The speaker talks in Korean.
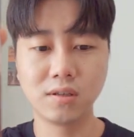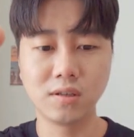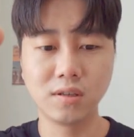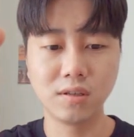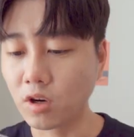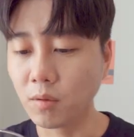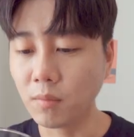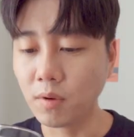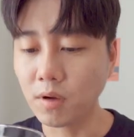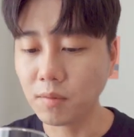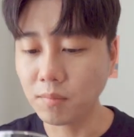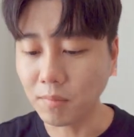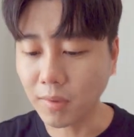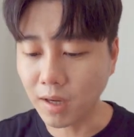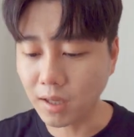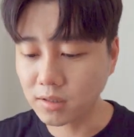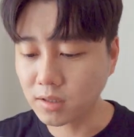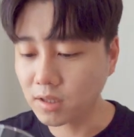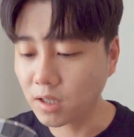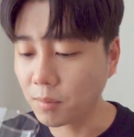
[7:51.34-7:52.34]
그러면
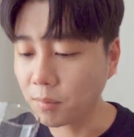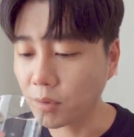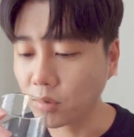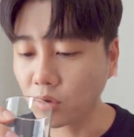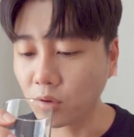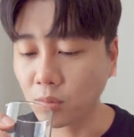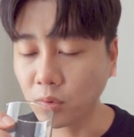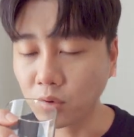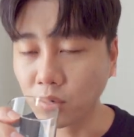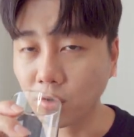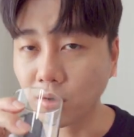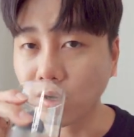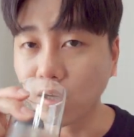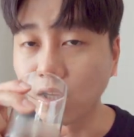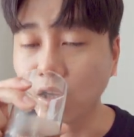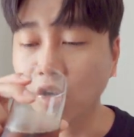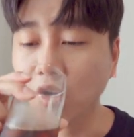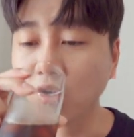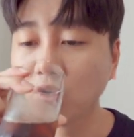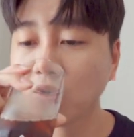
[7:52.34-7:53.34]
맛을 한번 또 보도록
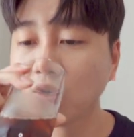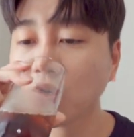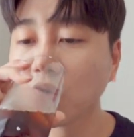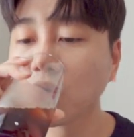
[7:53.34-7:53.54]
할게요